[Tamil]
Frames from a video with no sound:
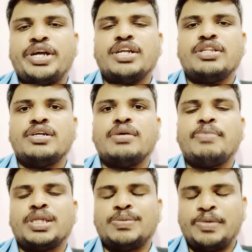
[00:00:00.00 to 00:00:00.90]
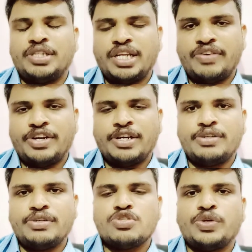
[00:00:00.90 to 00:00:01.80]
அடுத்த பிரதம மந்திரியாக வராரு
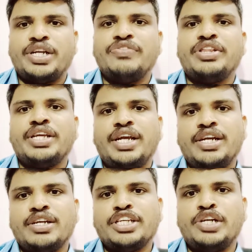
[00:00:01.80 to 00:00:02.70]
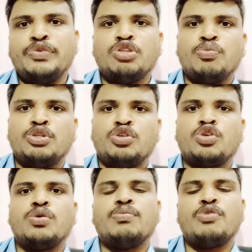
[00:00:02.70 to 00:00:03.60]
ஸோ எழுபத்தி ஏழுலேருந்து எழுபத்தொம்பது
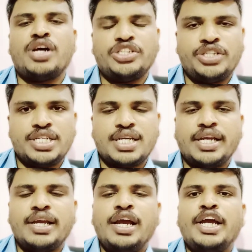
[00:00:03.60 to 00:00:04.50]
இருக்கும் மொராஜி தேசாய்